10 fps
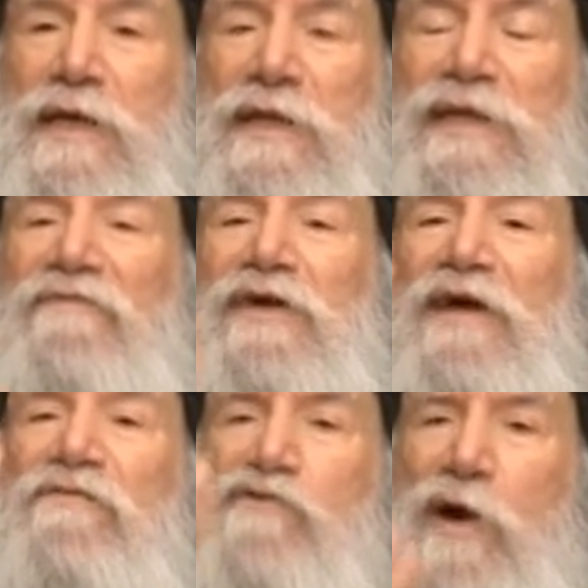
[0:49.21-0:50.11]
ils avaient
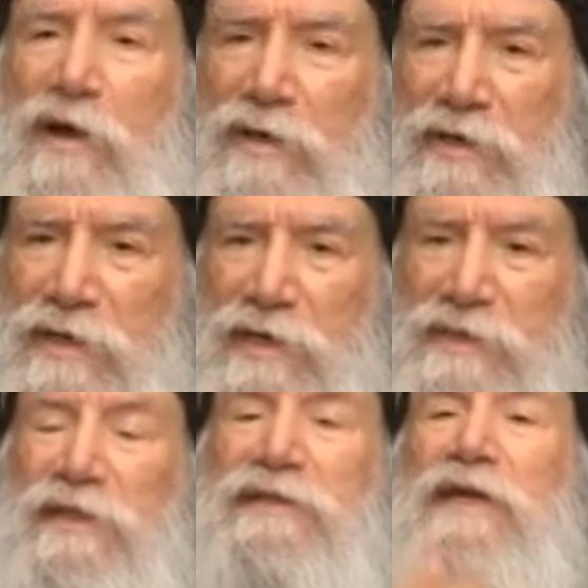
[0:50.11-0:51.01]
la foi,
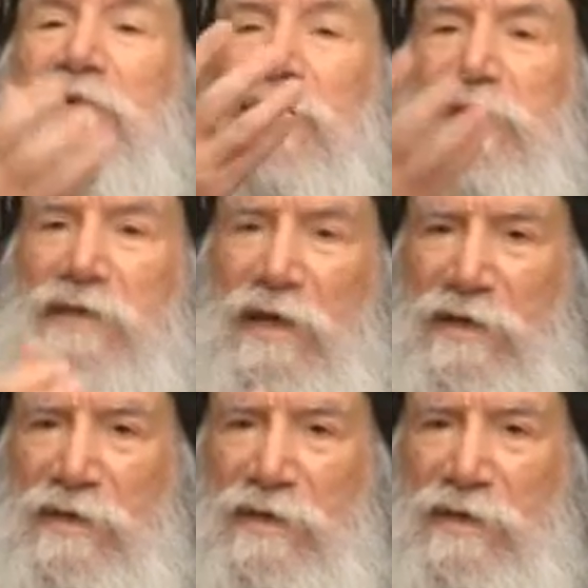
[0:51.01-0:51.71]
ils étaient chrétiens,